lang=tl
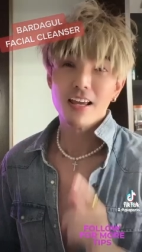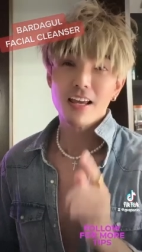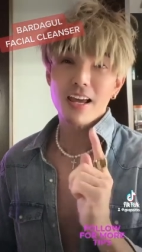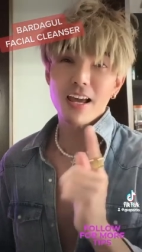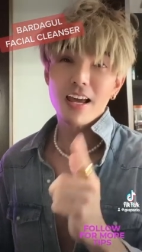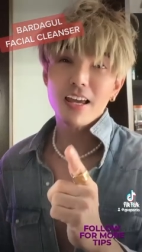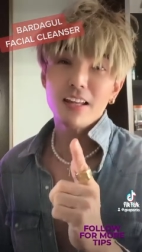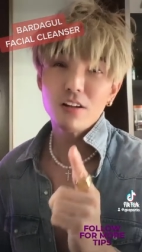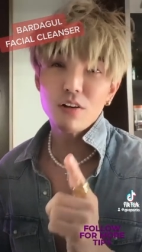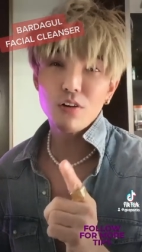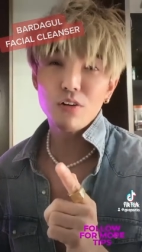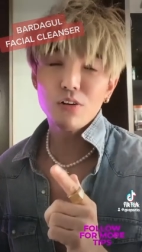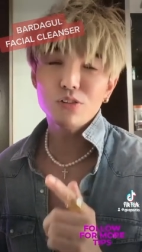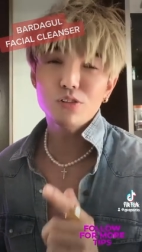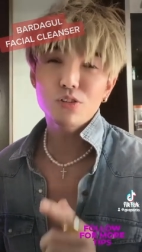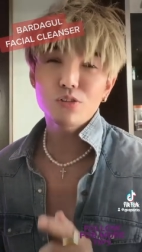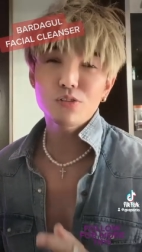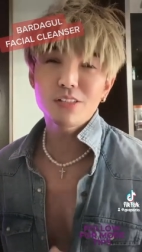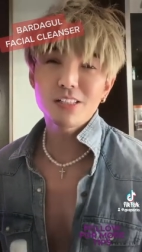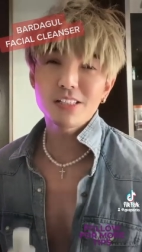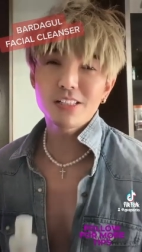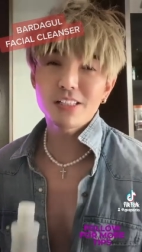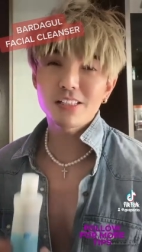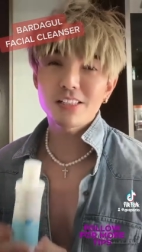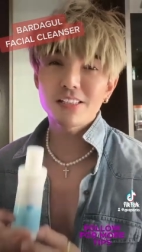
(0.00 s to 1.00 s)
And
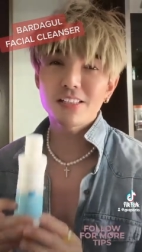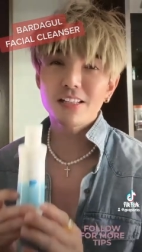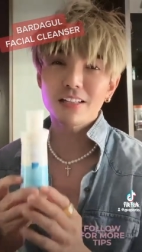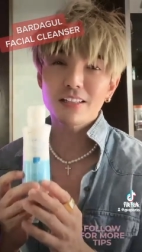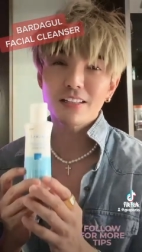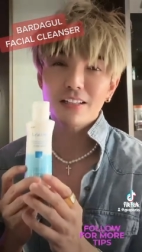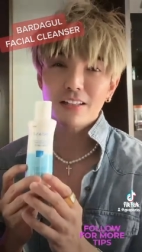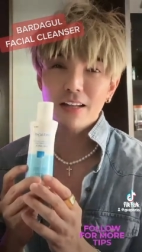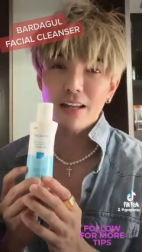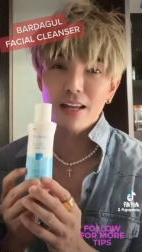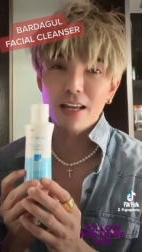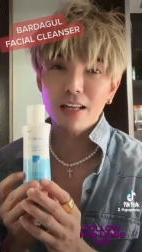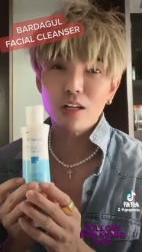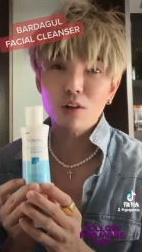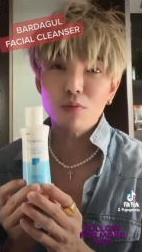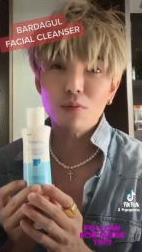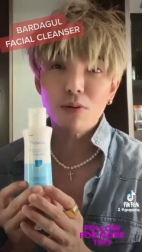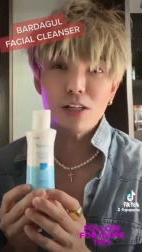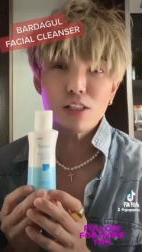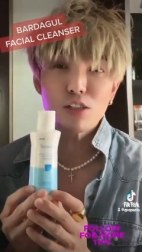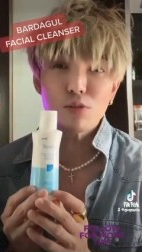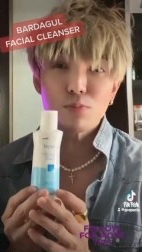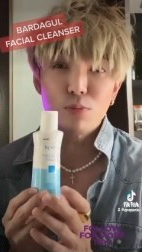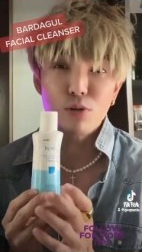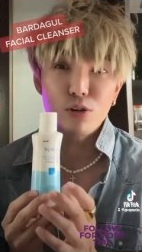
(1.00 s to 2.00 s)
also, this is not in any
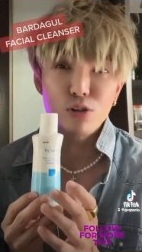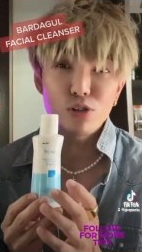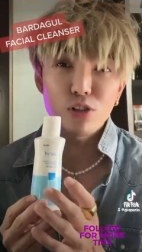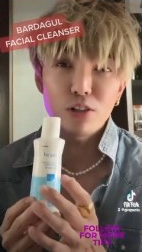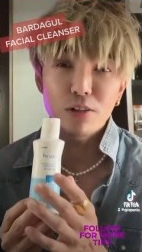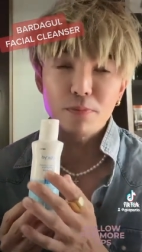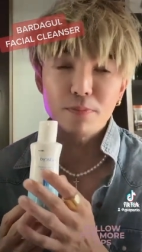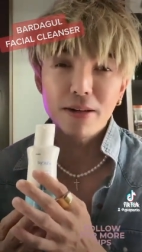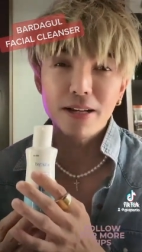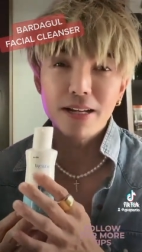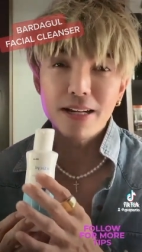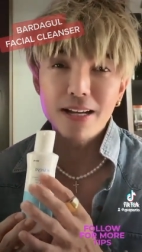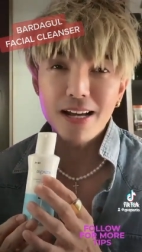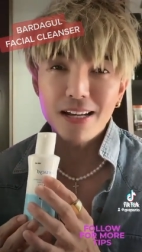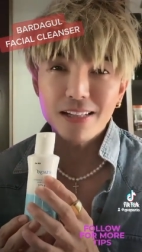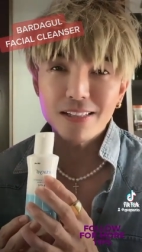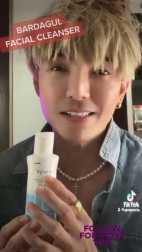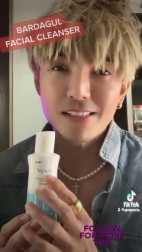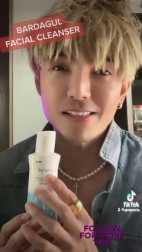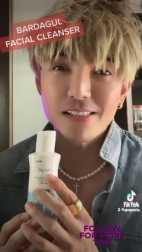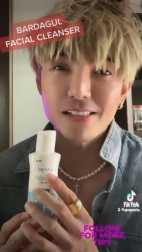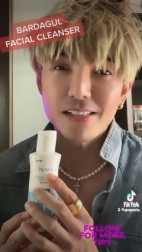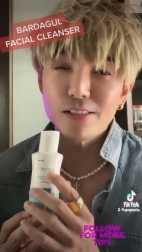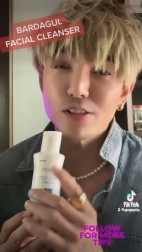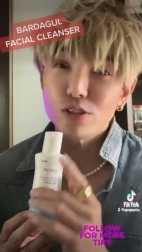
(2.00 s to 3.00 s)
way sponsored by
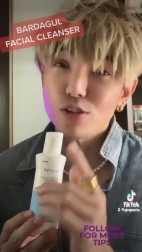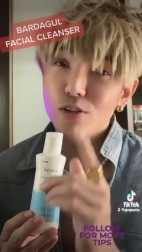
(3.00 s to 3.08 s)
Lacosid.